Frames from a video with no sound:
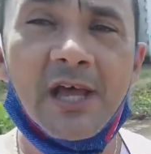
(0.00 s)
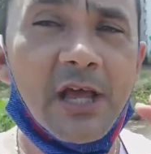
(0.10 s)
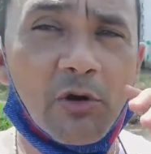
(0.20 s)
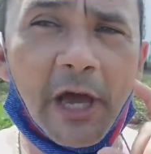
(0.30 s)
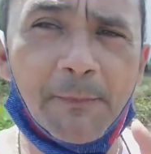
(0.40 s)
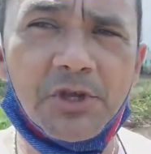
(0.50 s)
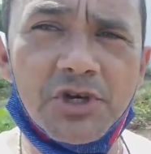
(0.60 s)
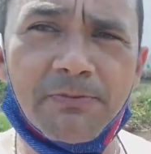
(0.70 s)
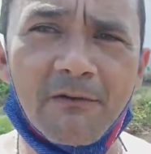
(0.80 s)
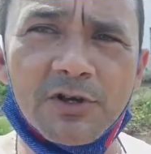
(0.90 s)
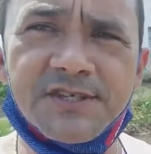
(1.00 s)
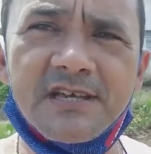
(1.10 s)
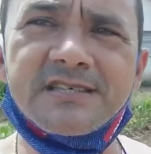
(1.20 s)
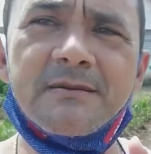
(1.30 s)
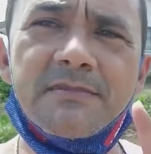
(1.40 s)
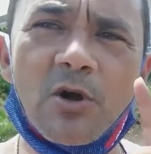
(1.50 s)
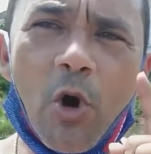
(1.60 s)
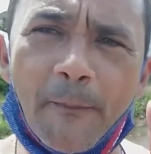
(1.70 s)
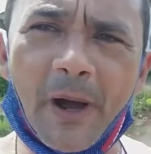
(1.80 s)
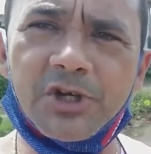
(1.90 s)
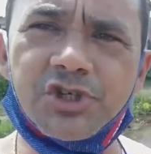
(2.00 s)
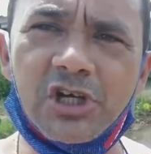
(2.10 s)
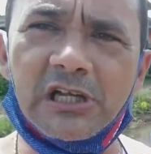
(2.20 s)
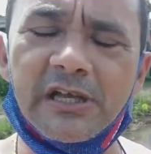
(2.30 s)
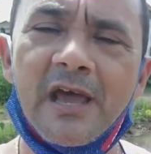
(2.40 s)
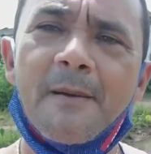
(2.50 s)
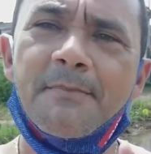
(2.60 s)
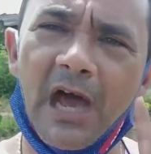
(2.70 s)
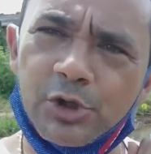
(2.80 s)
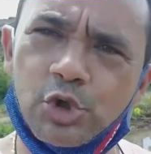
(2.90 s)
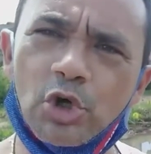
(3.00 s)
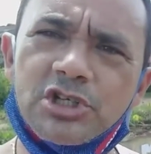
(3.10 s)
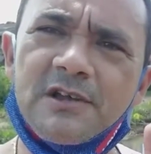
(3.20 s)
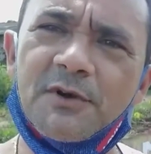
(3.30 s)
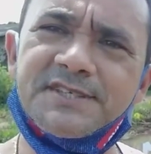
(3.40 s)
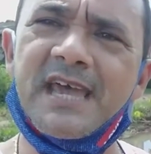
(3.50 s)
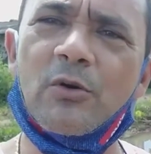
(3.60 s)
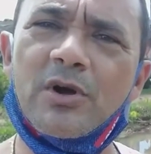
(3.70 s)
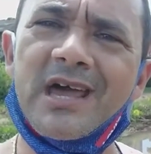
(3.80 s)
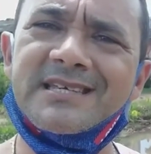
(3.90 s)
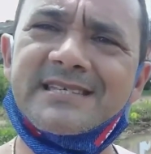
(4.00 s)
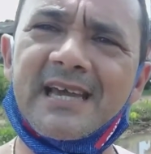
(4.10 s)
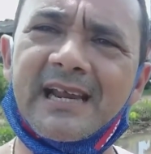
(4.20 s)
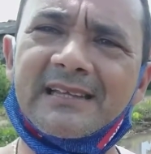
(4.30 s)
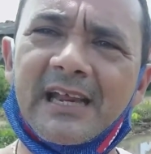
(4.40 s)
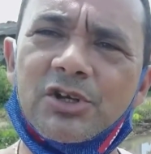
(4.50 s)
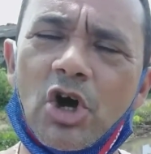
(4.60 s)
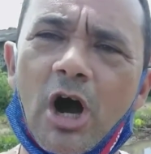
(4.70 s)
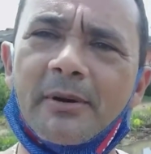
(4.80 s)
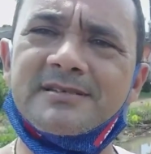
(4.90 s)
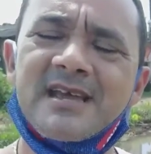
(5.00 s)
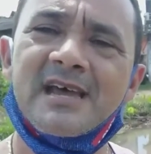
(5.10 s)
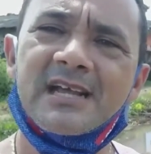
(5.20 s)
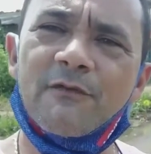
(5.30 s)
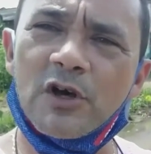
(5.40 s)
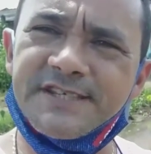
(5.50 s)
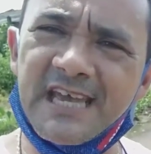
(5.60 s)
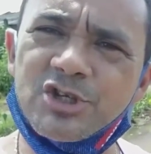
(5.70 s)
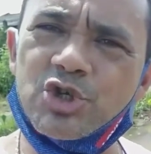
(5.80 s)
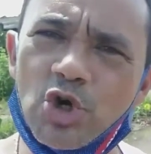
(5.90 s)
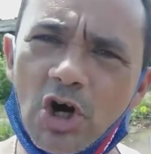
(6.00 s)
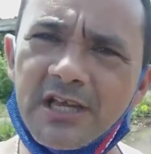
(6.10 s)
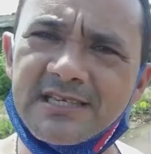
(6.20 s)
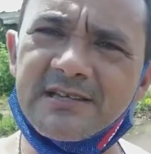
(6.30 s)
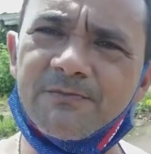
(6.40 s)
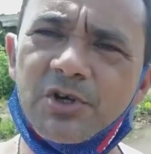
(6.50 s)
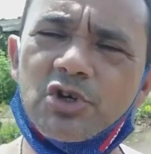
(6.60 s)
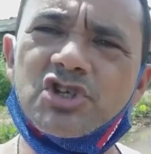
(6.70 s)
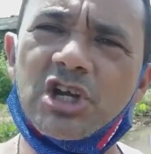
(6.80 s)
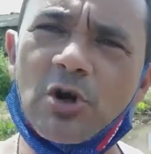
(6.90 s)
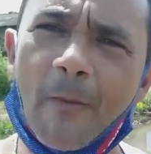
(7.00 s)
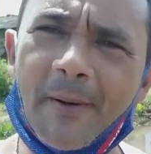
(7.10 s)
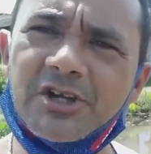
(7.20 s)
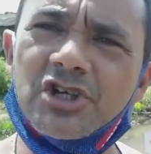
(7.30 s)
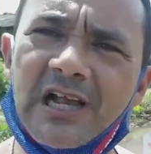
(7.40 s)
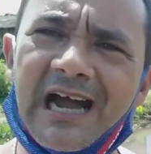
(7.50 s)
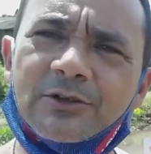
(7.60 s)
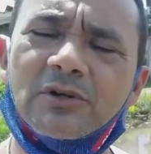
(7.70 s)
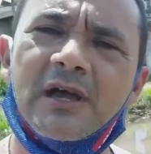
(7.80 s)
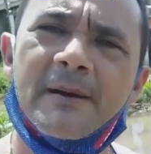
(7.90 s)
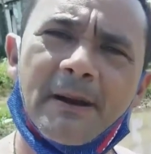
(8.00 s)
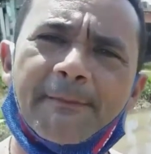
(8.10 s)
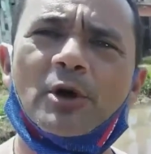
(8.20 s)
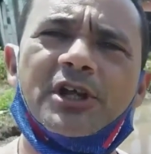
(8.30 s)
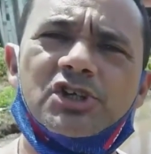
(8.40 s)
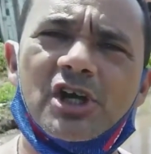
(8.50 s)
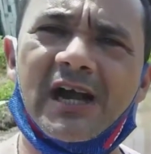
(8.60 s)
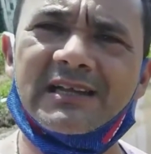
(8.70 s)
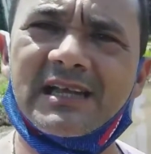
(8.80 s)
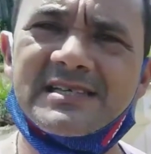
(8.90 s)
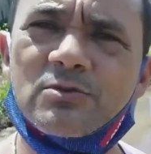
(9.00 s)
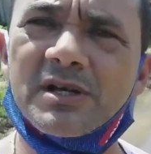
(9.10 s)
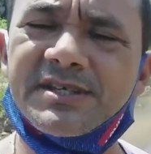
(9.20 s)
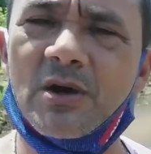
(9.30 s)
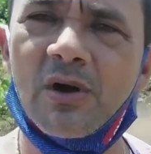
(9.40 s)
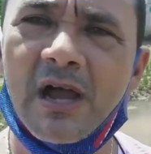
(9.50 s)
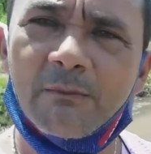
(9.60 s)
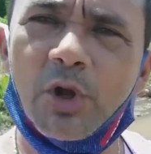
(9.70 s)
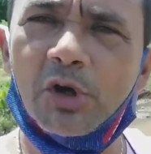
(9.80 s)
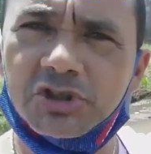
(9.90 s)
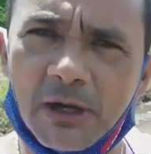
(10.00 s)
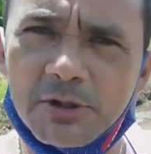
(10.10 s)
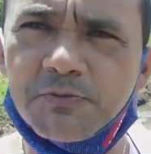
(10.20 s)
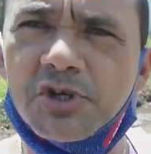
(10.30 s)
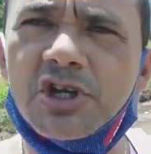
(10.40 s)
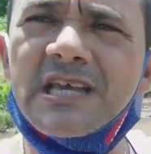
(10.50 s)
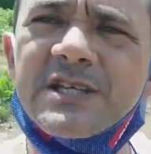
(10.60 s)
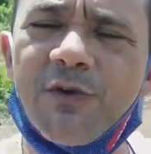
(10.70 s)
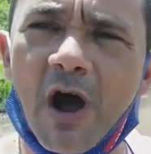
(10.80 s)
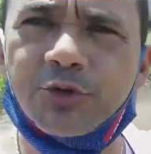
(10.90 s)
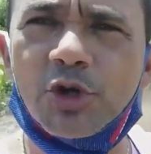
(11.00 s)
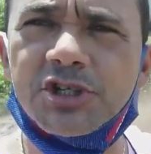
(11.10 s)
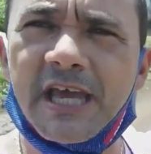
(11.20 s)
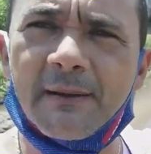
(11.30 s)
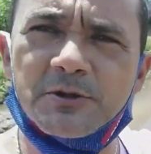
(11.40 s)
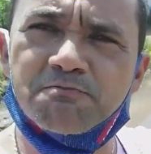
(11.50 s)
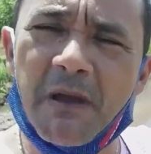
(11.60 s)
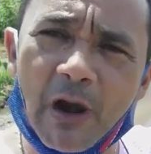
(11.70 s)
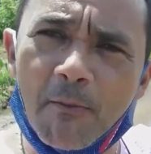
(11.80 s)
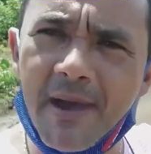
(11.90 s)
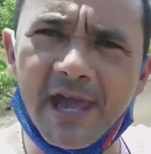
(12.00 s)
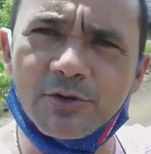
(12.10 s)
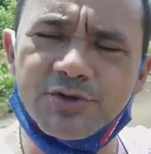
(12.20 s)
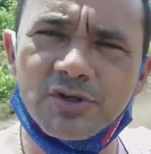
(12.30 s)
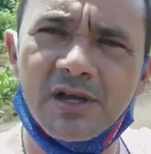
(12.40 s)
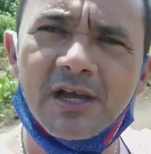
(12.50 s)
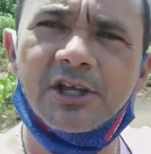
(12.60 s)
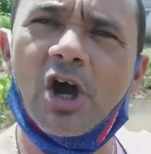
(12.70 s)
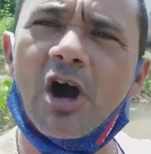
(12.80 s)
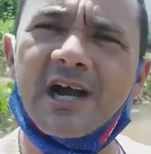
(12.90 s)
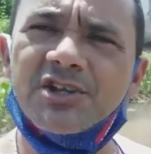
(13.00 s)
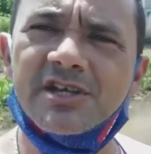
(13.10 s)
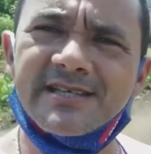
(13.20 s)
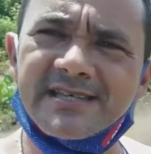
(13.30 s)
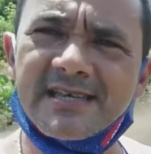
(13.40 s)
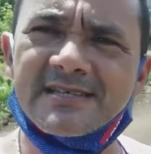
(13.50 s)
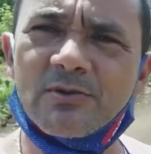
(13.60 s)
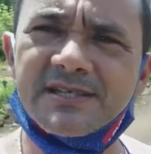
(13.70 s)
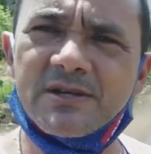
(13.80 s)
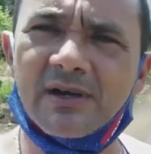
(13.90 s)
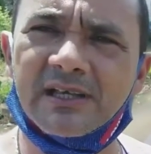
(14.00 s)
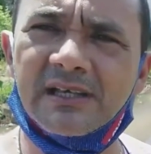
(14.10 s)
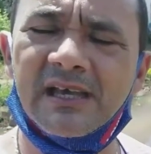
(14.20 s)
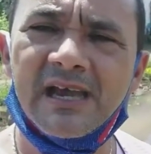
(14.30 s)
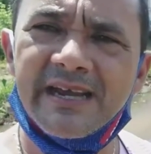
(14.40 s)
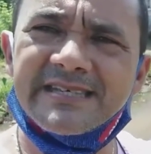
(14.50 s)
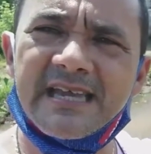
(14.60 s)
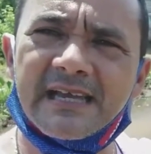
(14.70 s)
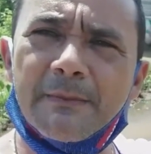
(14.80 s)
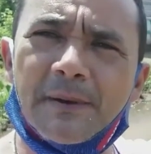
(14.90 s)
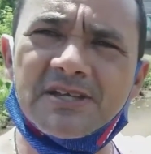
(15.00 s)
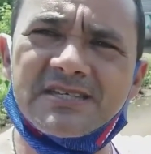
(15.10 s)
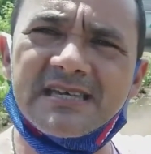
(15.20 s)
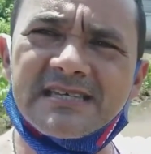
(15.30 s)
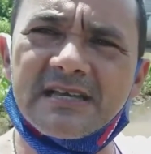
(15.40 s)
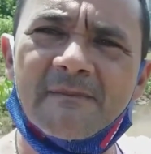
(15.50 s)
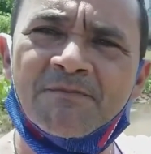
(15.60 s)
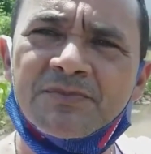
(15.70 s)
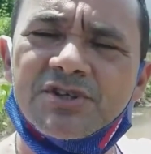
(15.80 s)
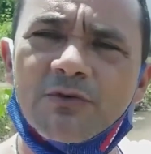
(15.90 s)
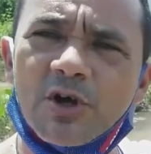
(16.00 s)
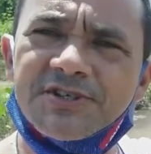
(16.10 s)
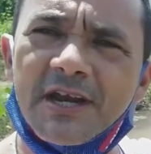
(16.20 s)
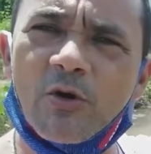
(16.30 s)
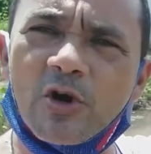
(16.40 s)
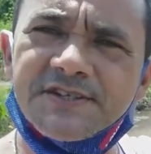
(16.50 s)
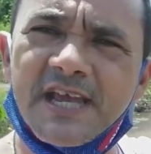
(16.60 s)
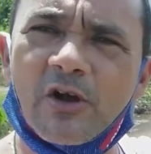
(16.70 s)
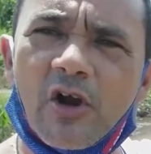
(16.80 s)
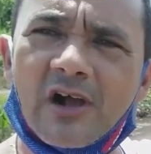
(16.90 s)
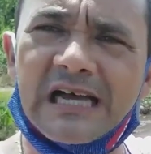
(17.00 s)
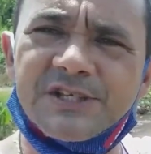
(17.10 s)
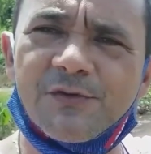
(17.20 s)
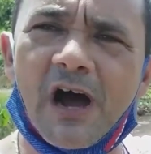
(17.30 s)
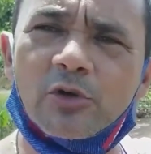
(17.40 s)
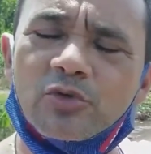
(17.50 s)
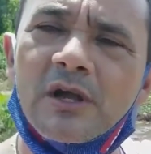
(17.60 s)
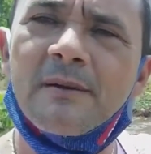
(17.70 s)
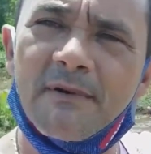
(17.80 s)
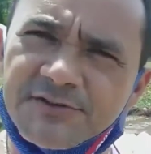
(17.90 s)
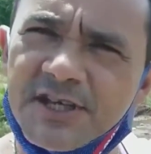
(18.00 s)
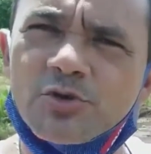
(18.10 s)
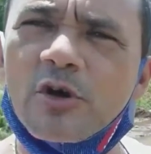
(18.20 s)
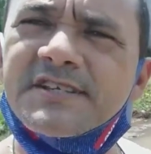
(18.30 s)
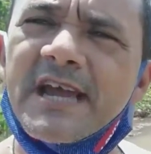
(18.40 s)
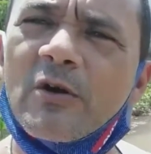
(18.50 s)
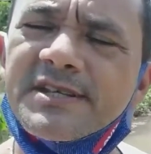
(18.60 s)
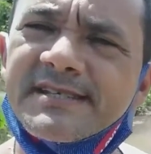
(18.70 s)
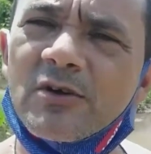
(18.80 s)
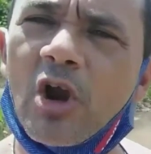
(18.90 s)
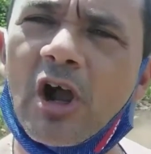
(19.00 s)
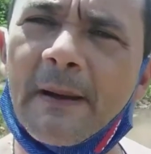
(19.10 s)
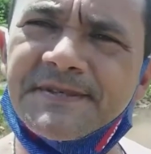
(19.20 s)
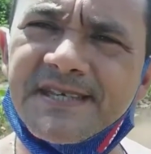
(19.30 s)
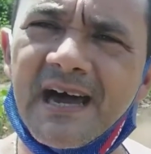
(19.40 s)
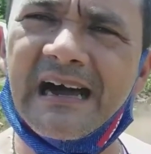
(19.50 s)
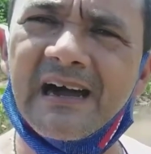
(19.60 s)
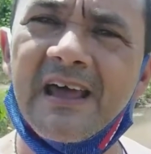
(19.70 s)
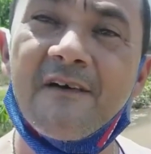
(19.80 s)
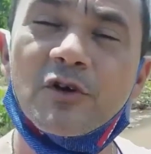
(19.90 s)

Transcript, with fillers: E eu quero pedir para vocês que me compartilhe, me ajude, se você conhece a secretária de obras, que você acione esse vídeo, seja compartilhado para poder chegar até a situação. Nós não estamos pedindo asfalto, nós queremos pelo menos que organize essa situação aqui. Isso aqui precisa, se você não consegue colocar asfalto, mas vocês conseguem colocar pissarra.